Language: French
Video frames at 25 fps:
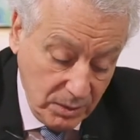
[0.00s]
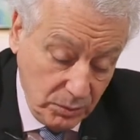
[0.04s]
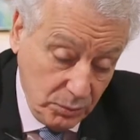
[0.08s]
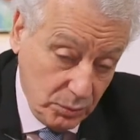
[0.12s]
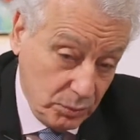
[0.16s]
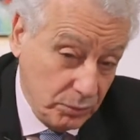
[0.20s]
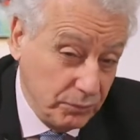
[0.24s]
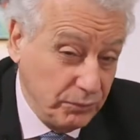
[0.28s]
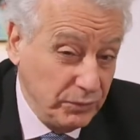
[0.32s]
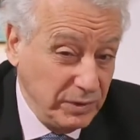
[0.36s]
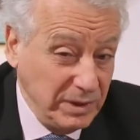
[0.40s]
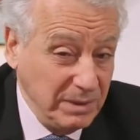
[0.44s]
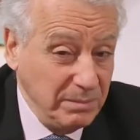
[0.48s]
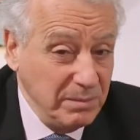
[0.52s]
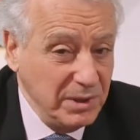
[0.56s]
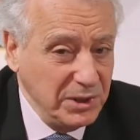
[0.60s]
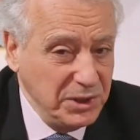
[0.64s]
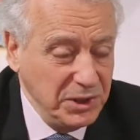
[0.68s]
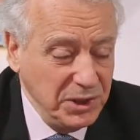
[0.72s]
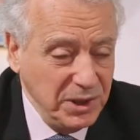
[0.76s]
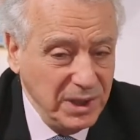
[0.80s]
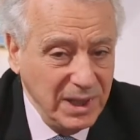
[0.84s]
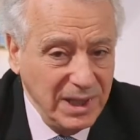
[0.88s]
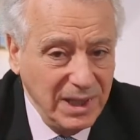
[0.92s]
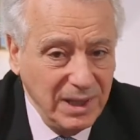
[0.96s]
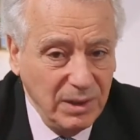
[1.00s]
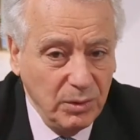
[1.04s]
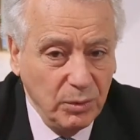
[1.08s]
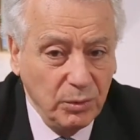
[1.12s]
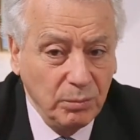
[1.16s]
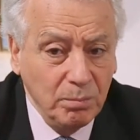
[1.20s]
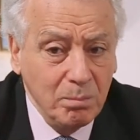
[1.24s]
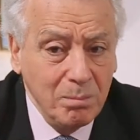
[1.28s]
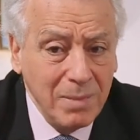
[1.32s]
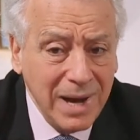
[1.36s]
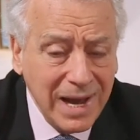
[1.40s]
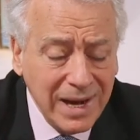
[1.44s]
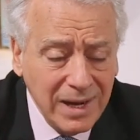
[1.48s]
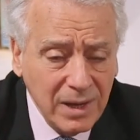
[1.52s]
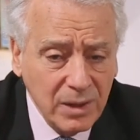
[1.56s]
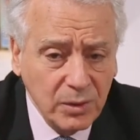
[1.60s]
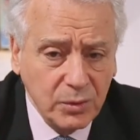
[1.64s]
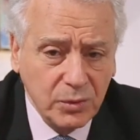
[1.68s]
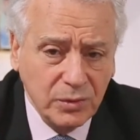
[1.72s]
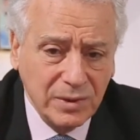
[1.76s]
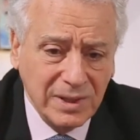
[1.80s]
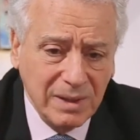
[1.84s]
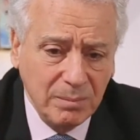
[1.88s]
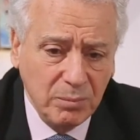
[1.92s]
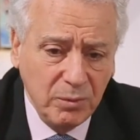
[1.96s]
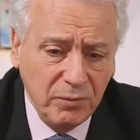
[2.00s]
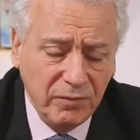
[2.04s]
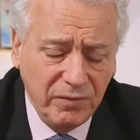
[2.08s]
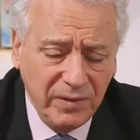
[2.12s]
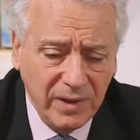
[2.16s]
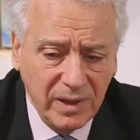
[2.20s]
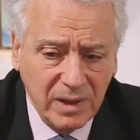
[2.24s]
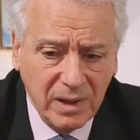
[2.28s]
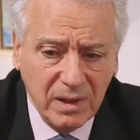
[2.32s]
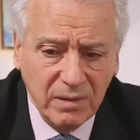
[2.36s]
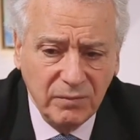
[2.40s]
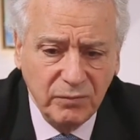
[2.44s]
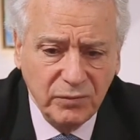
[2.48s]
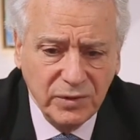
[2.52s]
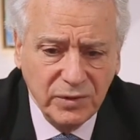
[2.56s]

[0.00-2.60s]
Donc vous imaginez le mal que ça peut faire quand